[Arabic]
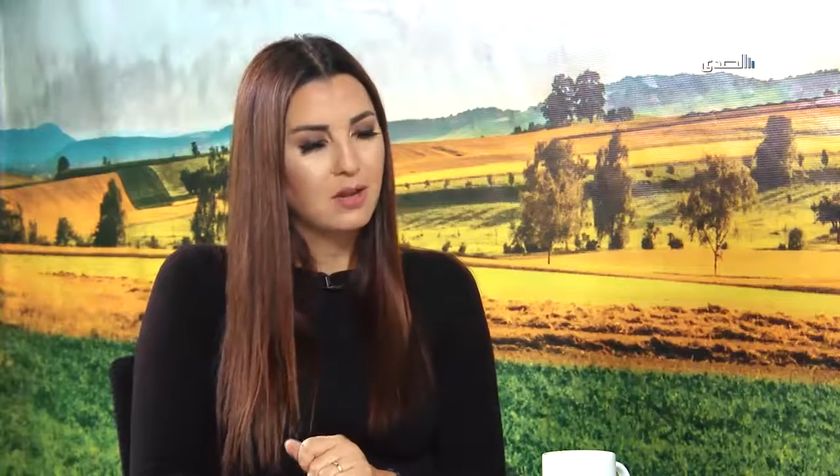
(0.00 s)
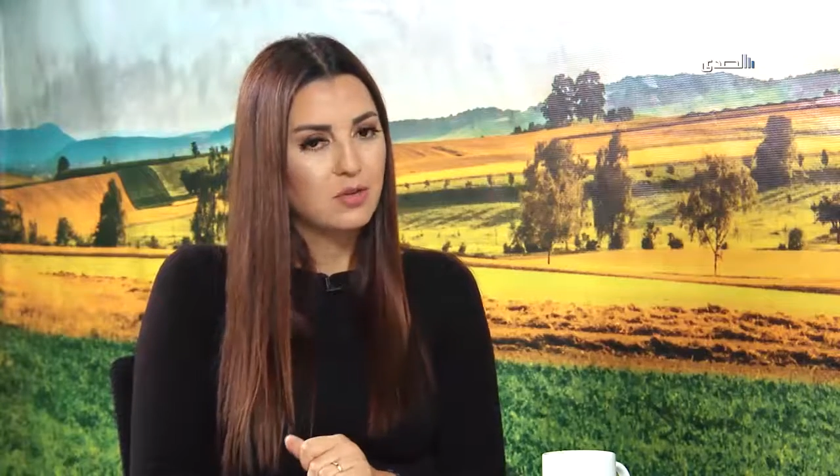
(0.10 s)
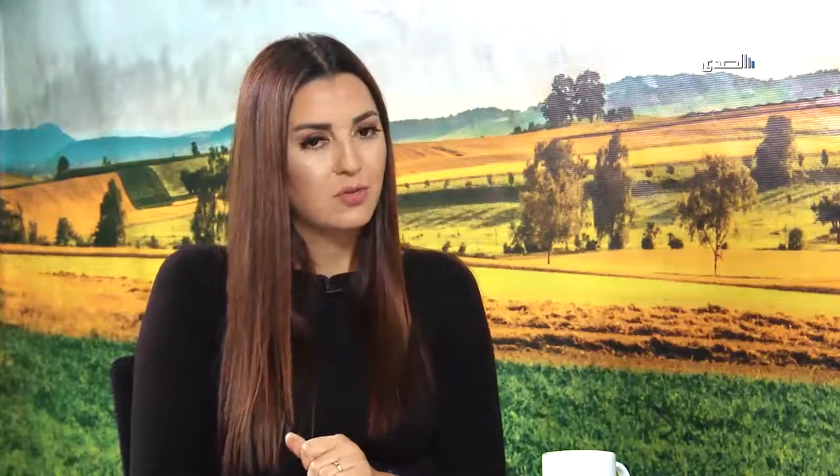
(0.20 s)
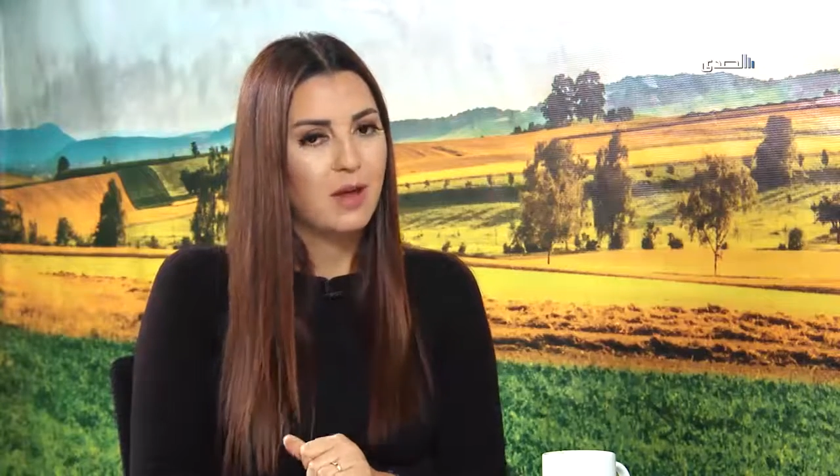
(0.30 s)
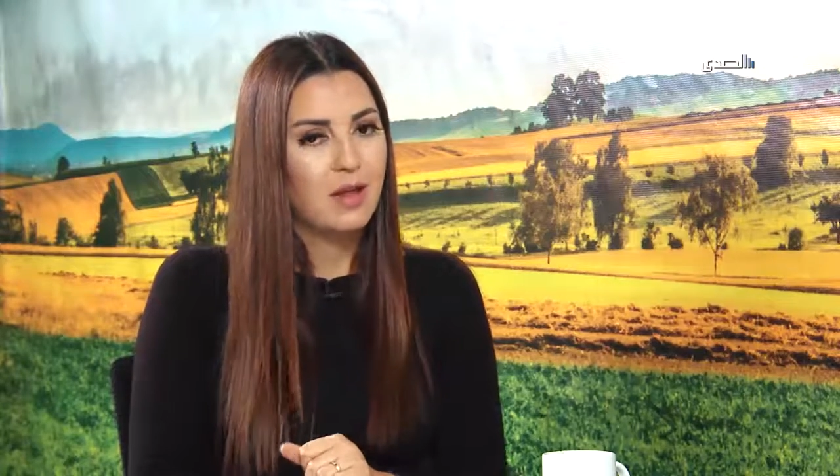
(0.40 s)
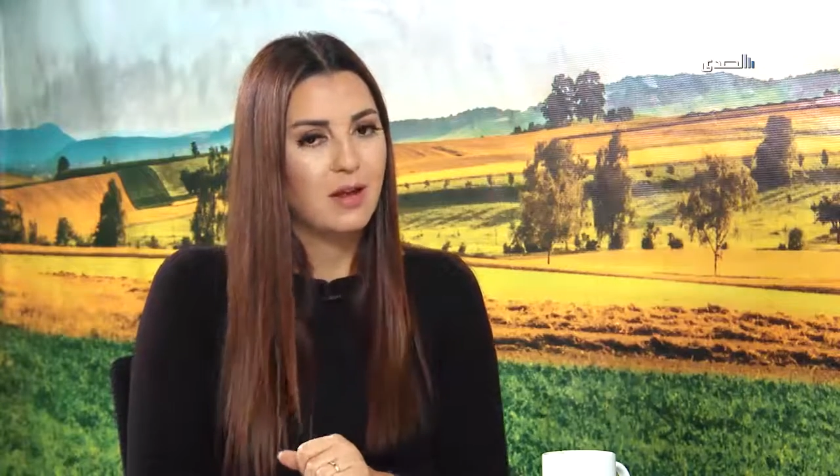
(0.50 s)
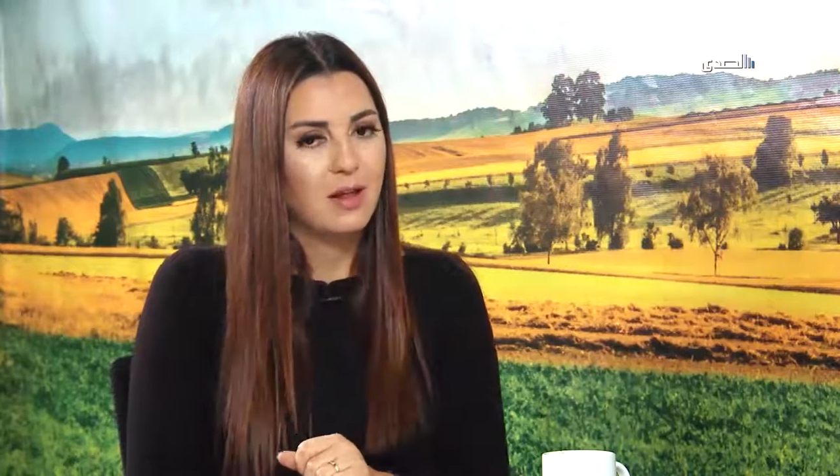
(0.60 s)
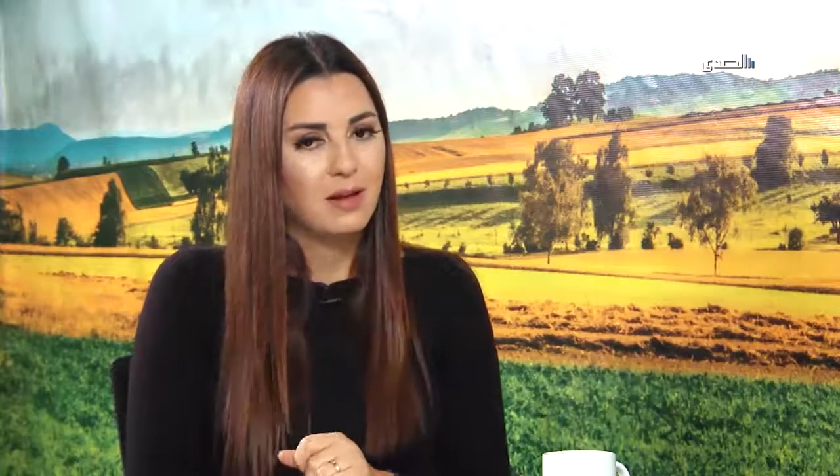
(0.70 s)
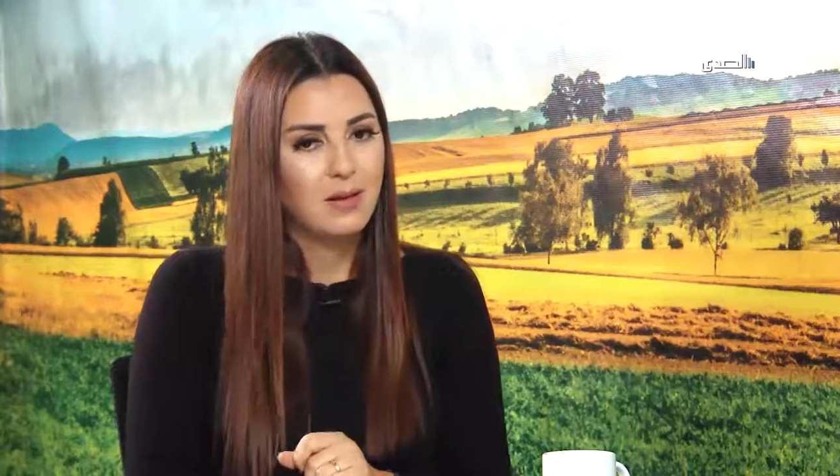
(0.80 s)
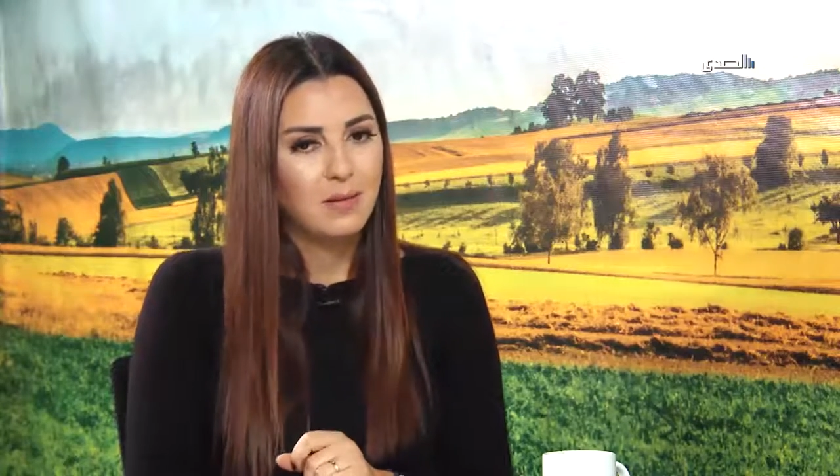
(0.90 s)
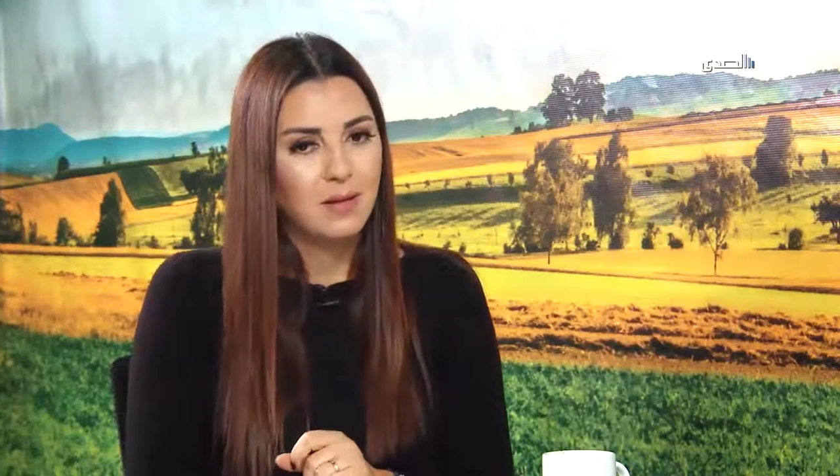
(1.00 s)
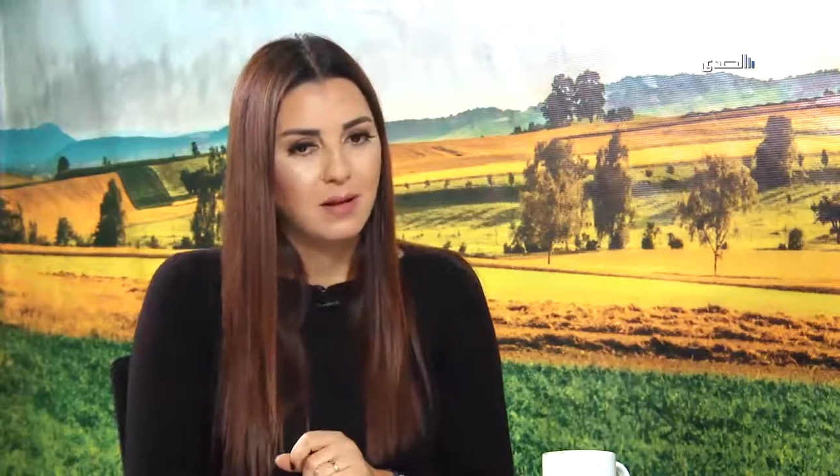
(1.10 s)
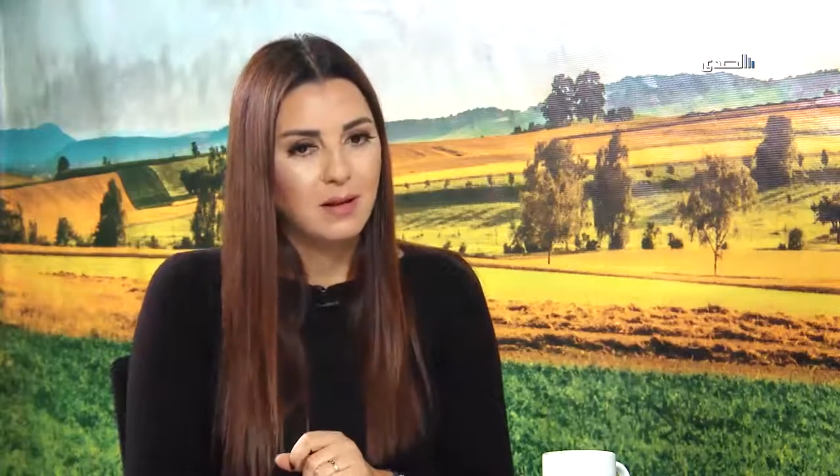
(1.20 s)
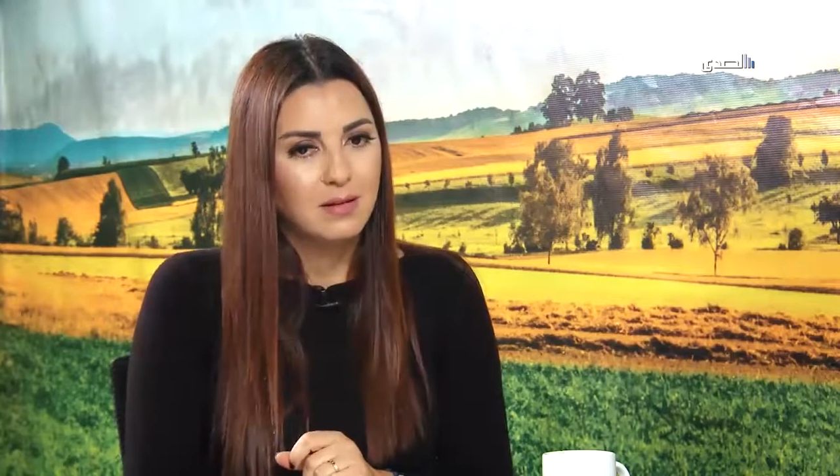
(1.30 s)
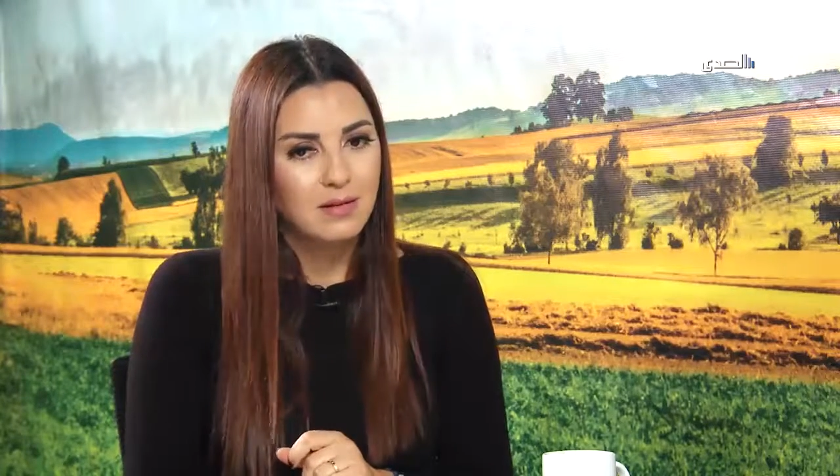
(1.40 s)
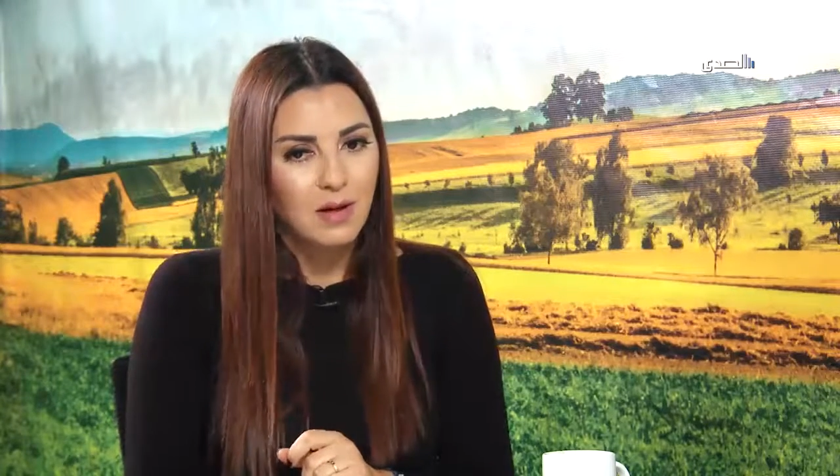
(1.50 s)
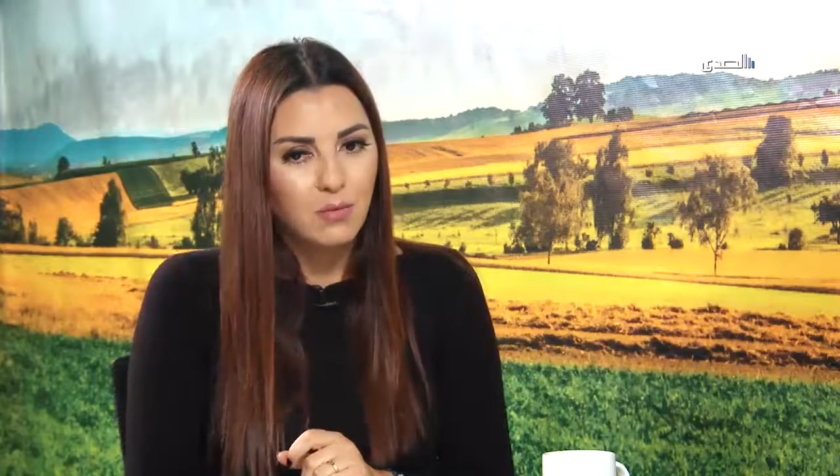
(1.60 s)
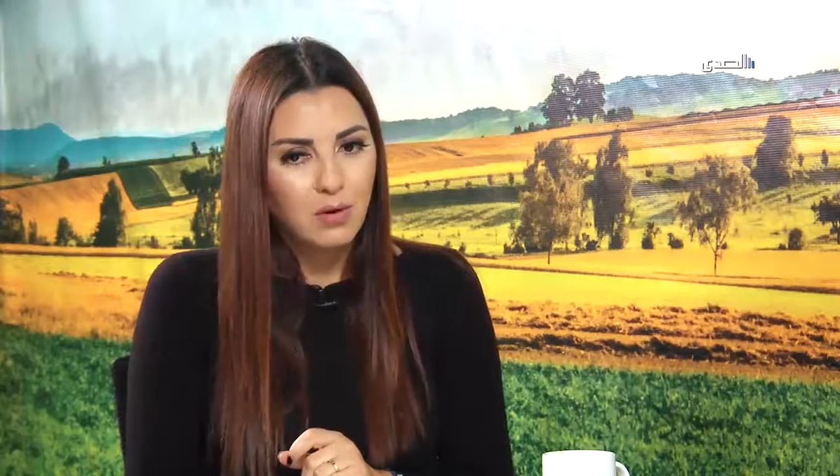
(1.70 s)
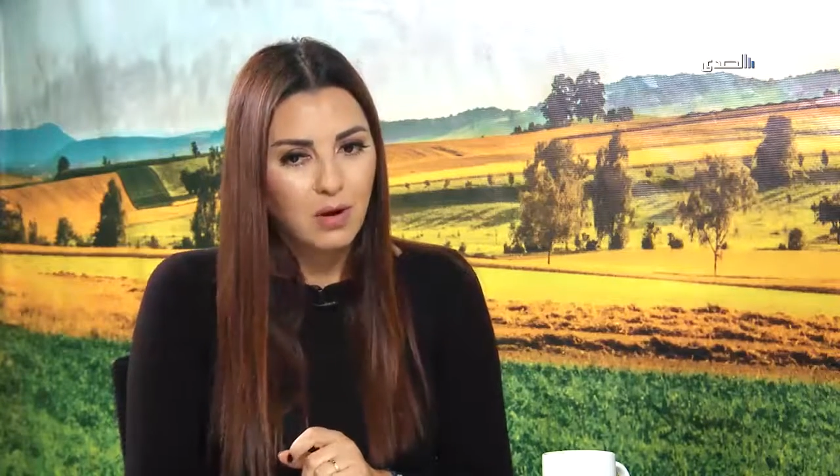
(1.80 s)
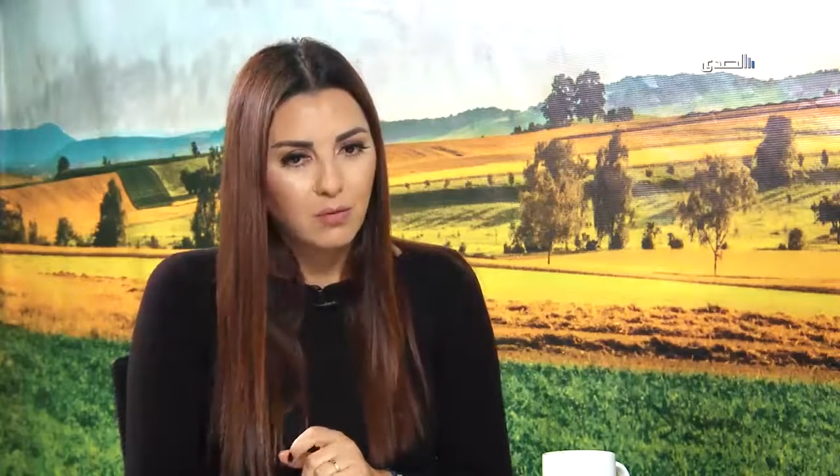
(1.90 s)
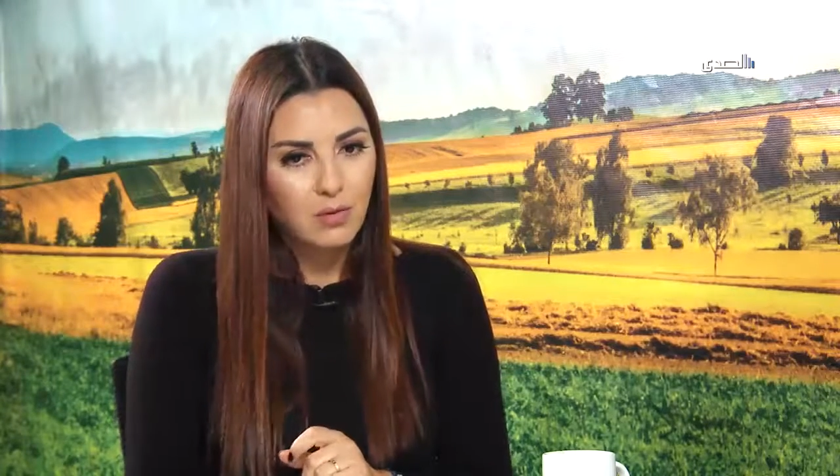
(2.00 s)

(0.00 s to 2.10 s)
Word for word: شوي للثوره